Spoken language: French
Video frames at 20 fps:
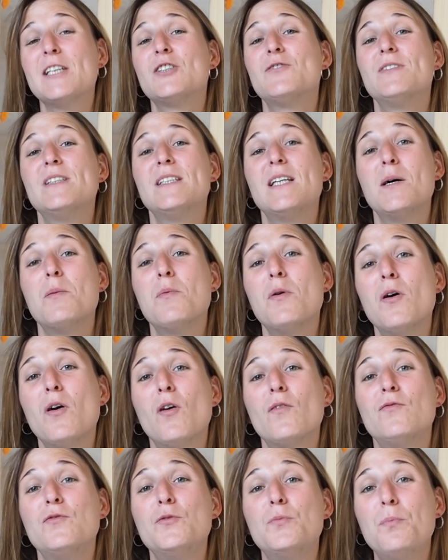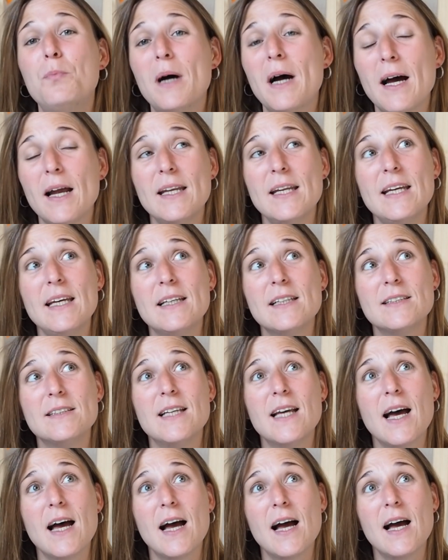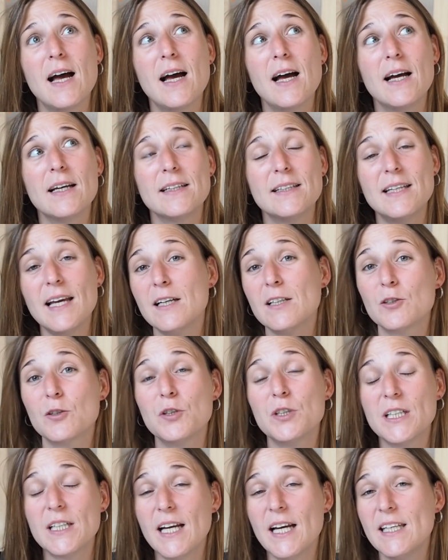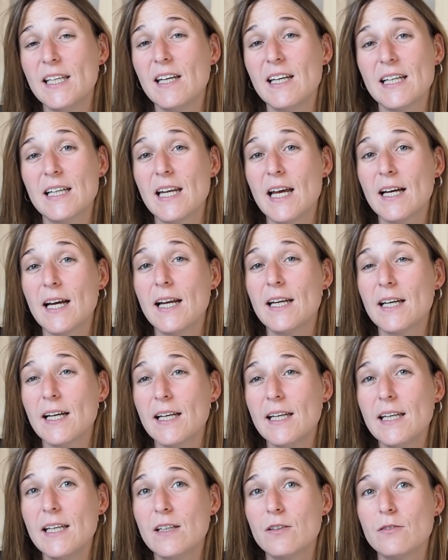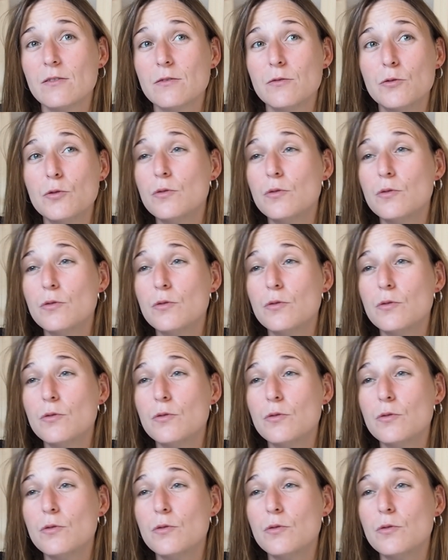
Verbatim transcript: Je vais d'abord vous parler d'un gain que j'ai gagné avec la galerie, euh,